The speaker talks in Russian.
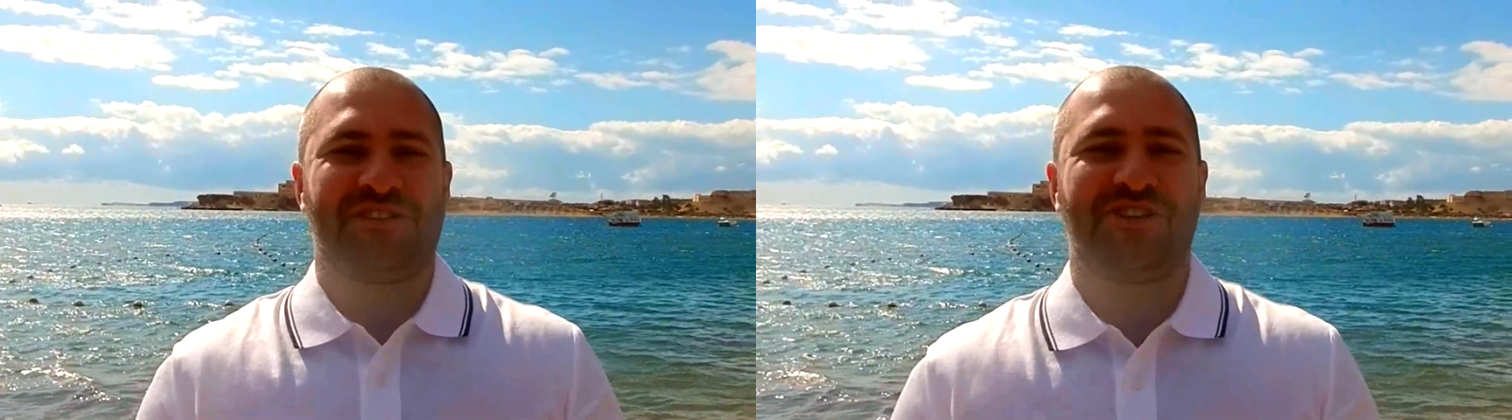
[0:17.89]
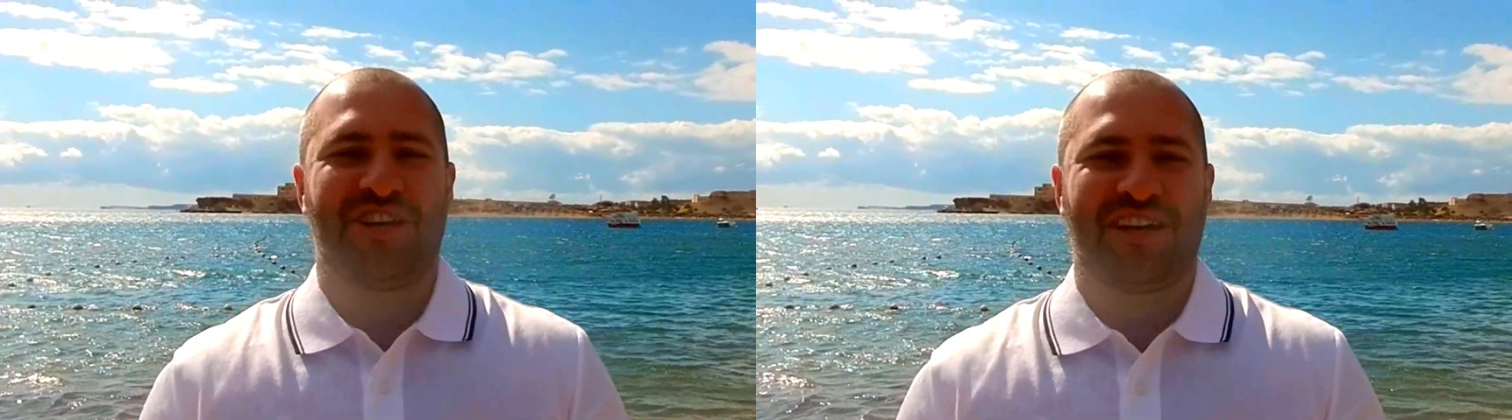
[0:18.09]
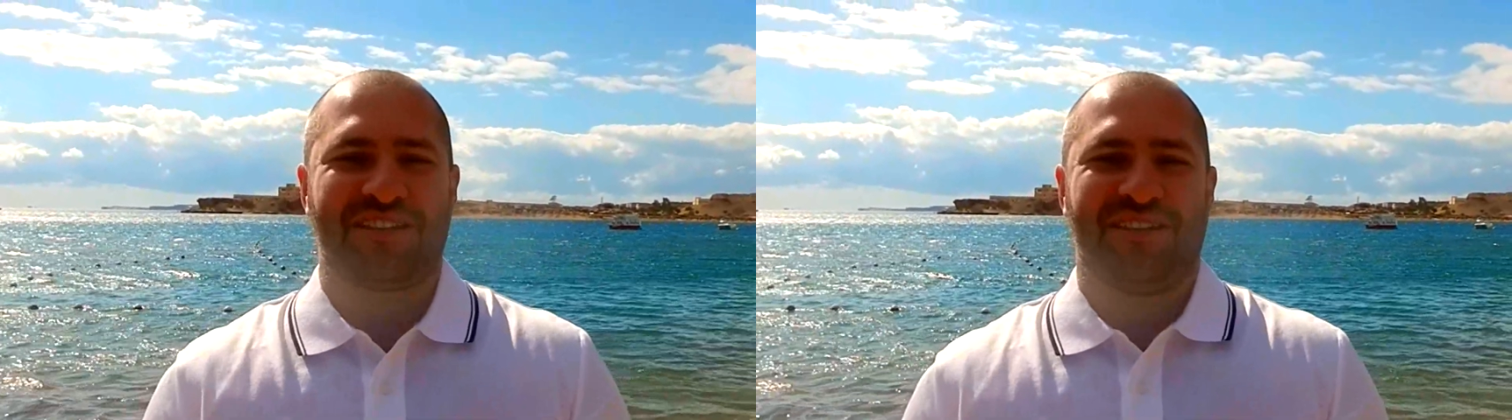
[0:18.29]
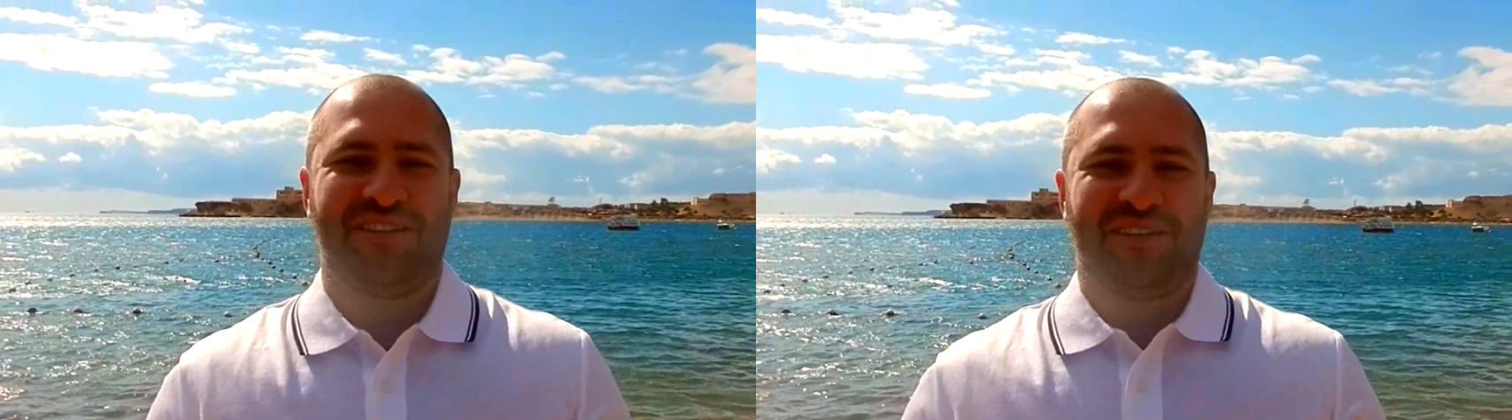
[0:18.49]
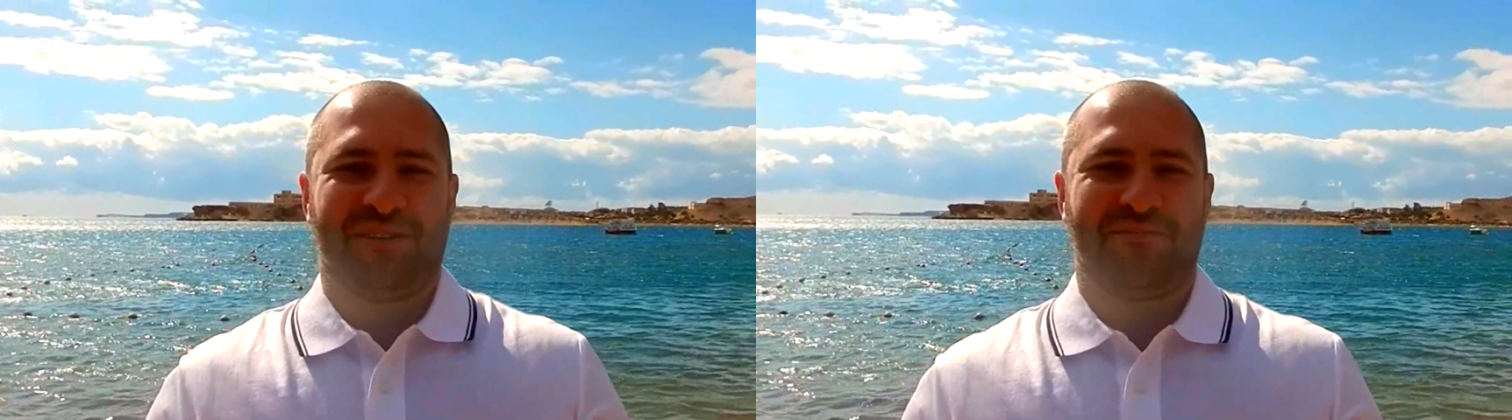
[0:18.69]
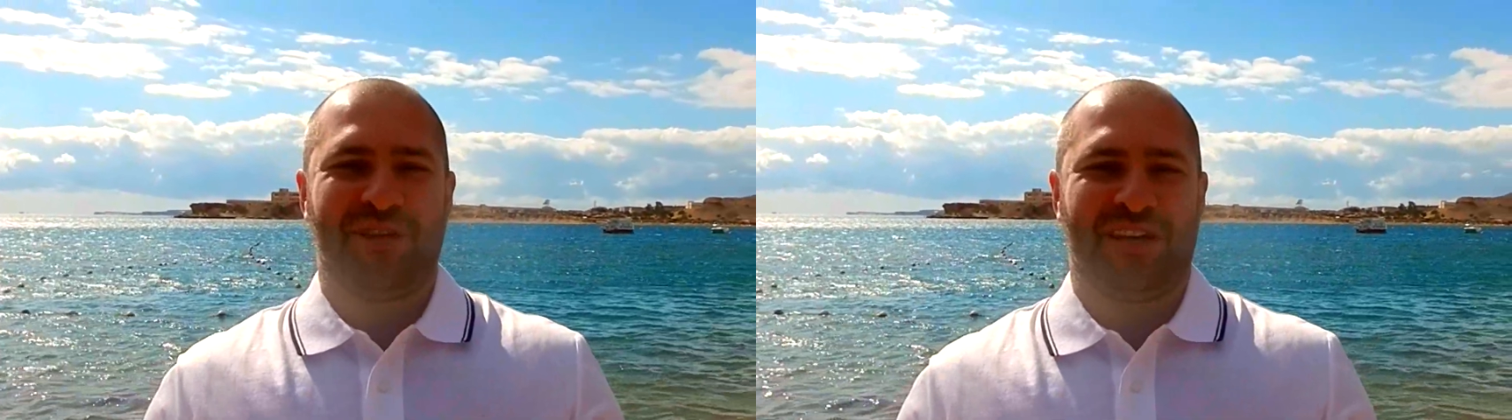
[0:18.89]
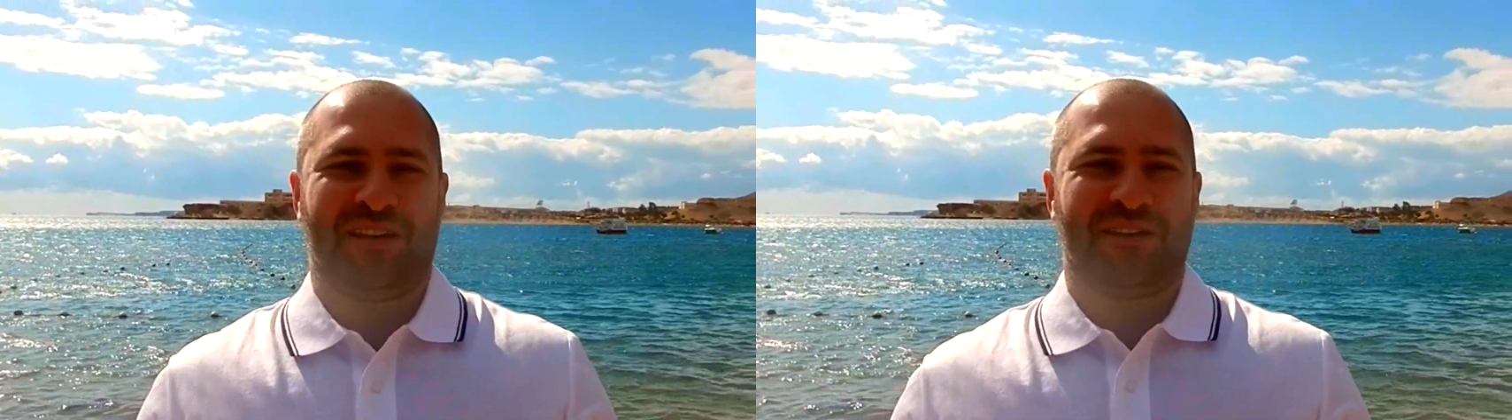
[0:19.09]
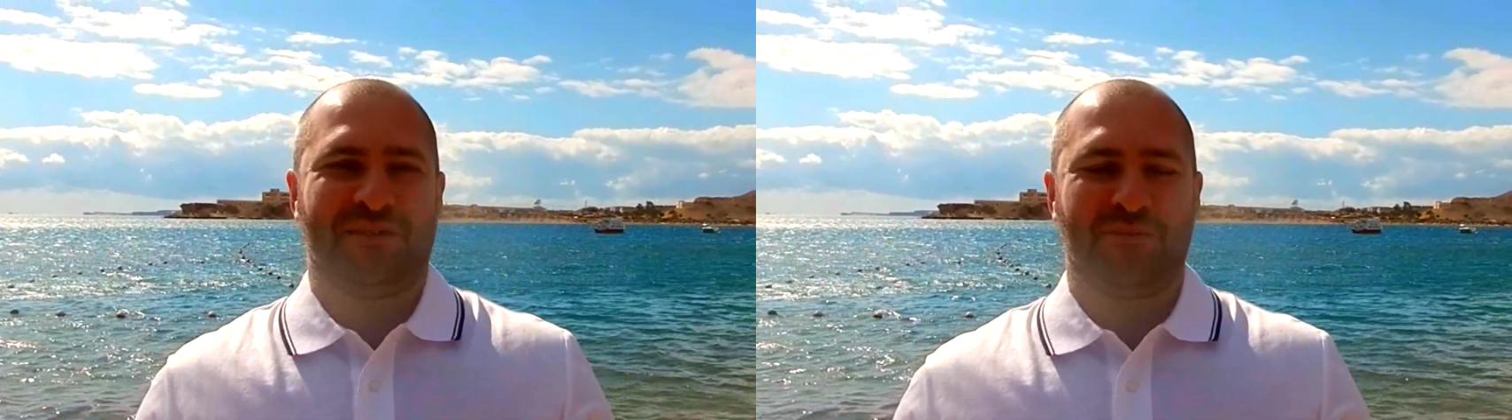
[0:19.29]
сейчас
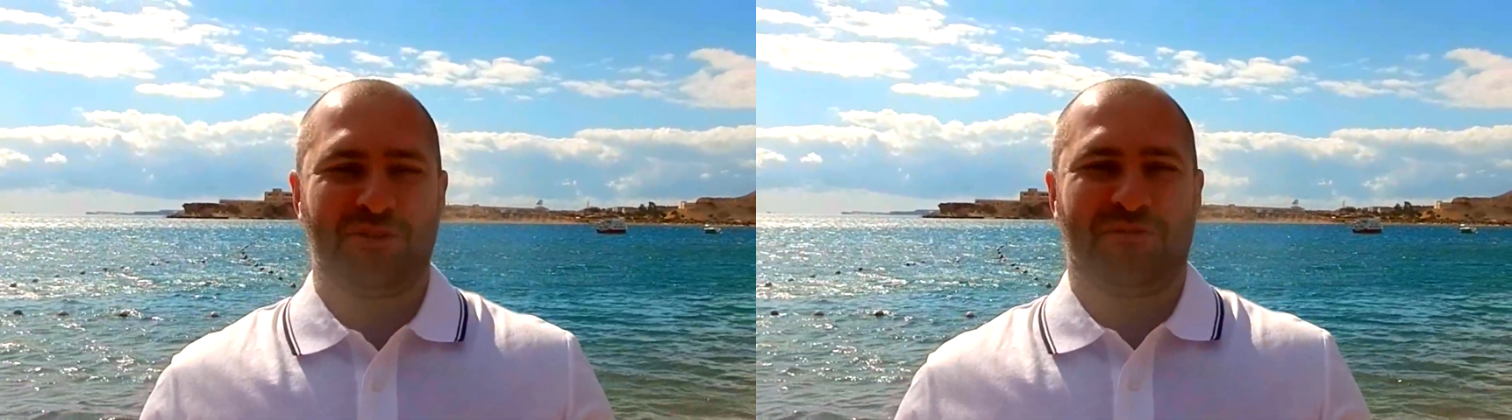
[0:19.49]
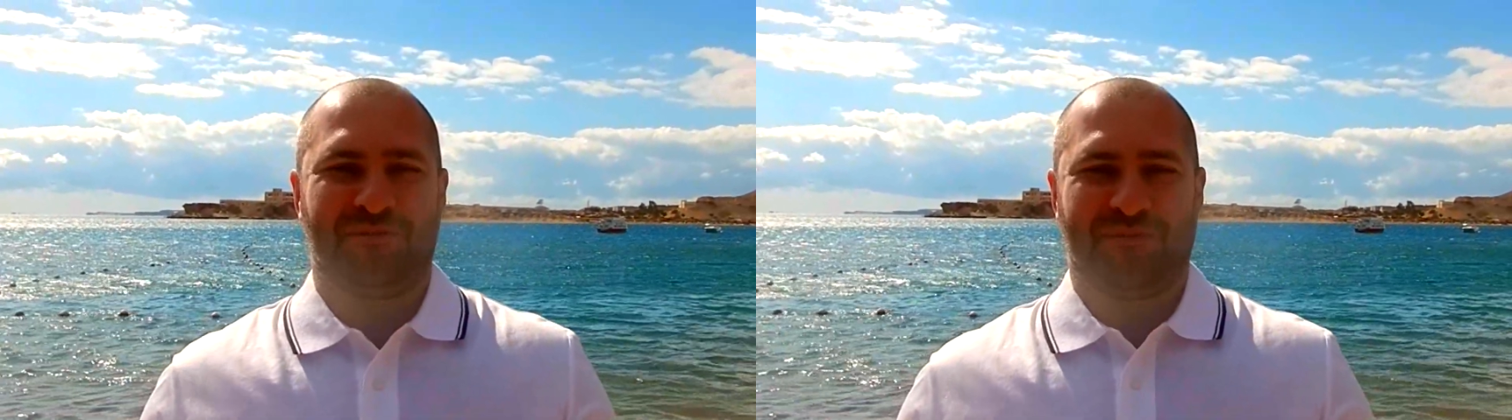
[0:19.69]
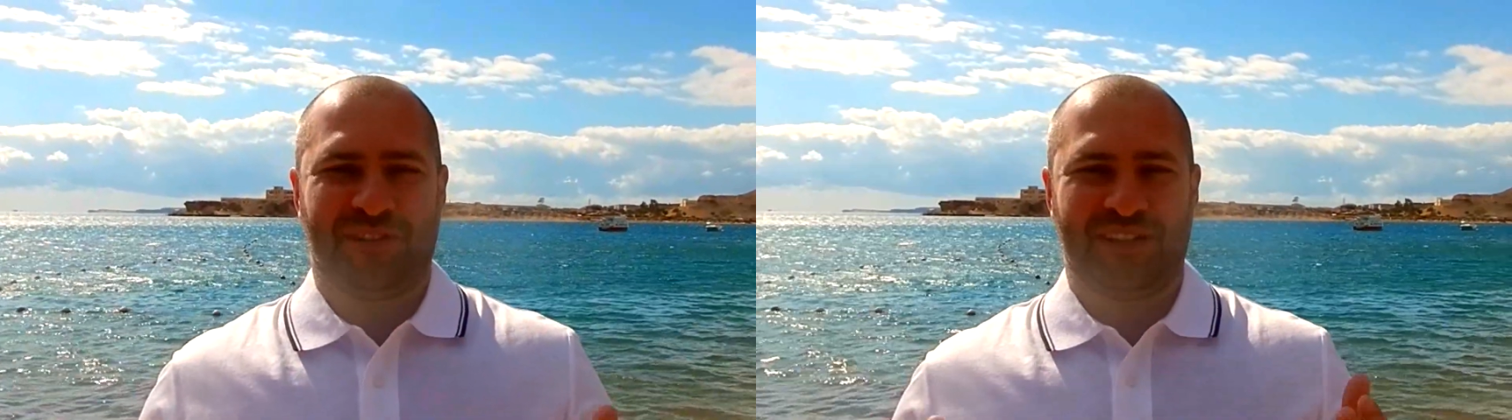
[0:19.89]
мы будем